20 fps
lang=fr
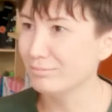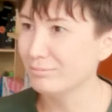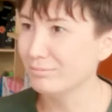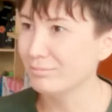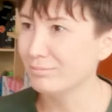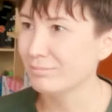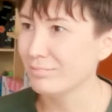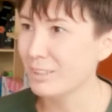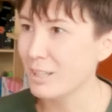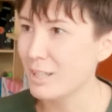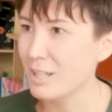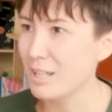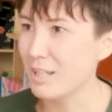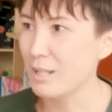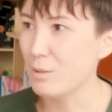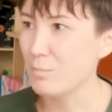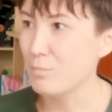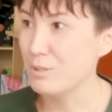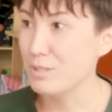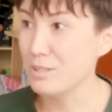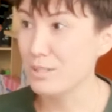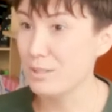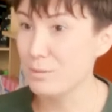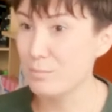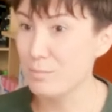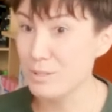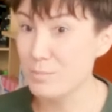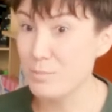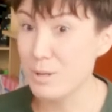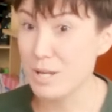Ouais, ouais d'accord. Et puis,
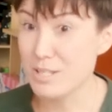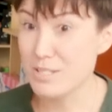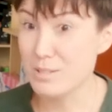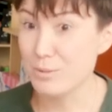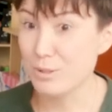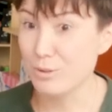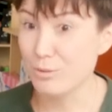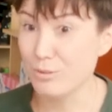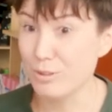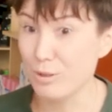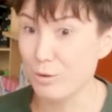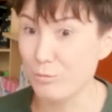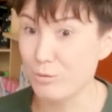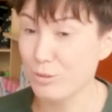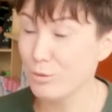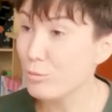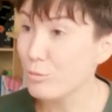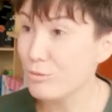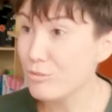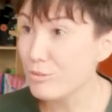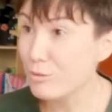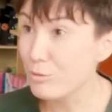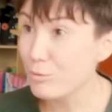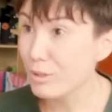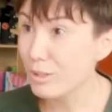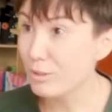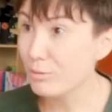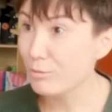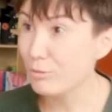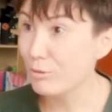et puis bah, ça m'a donné envie de
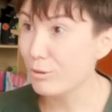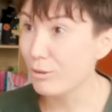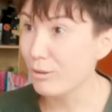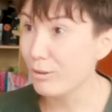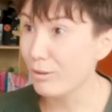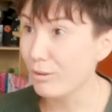continuer, donc,